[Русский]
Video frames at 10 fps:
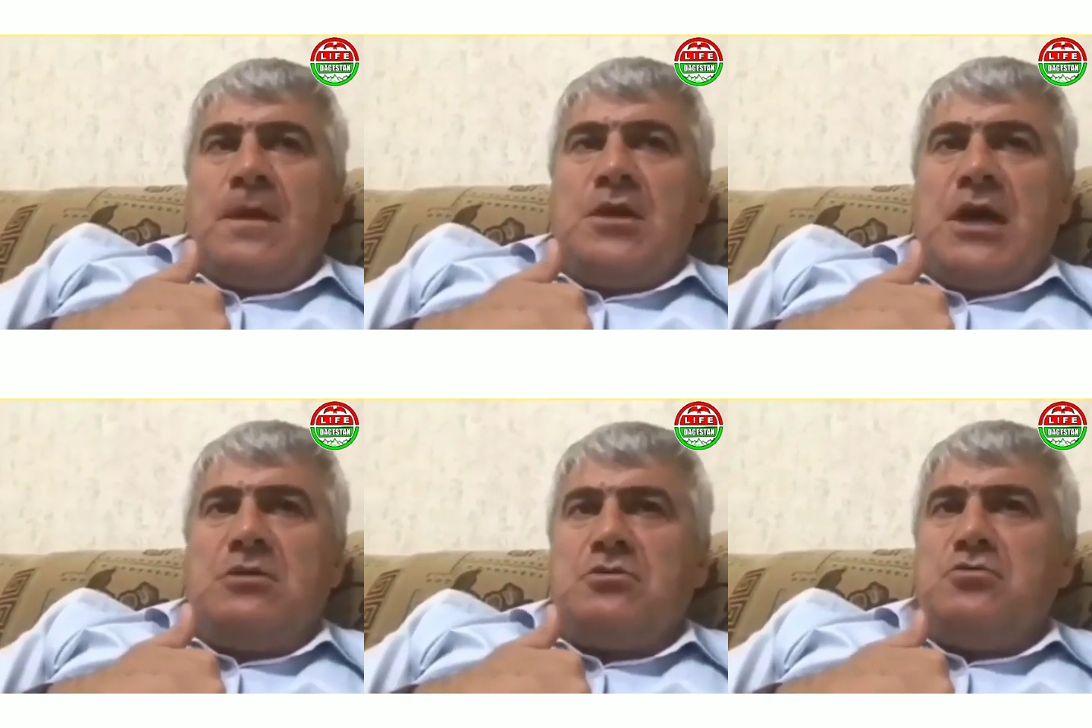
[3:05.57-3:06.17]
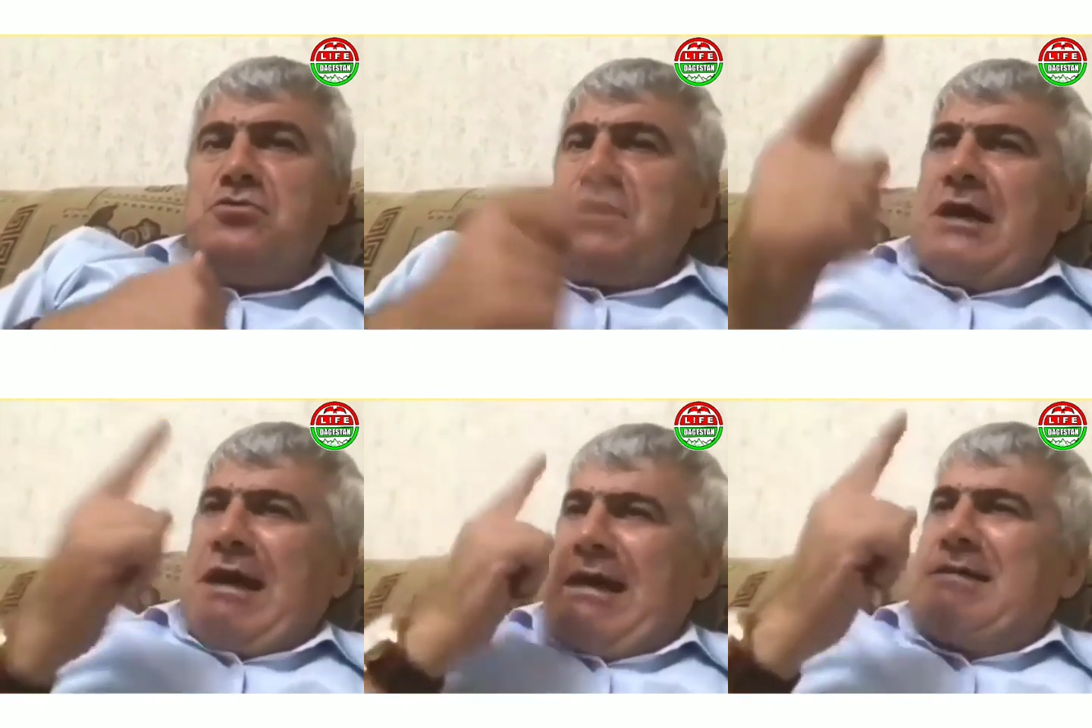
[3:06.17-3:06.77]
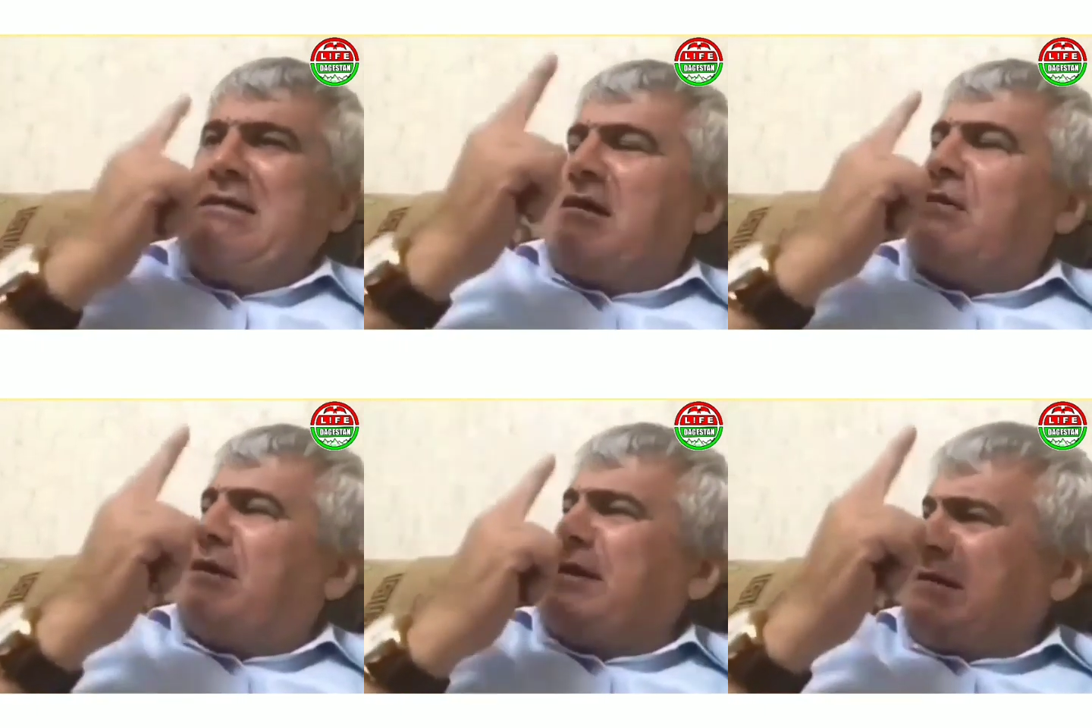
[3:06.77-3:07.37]
Я говорю, у них один
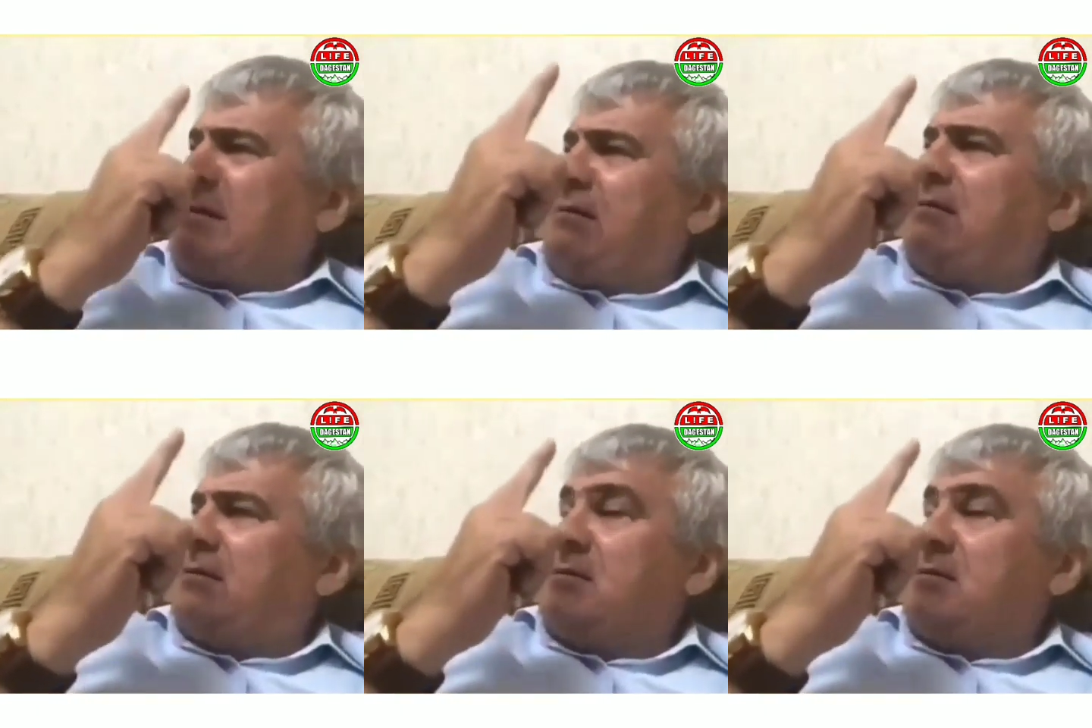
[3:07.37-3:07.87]
говорит,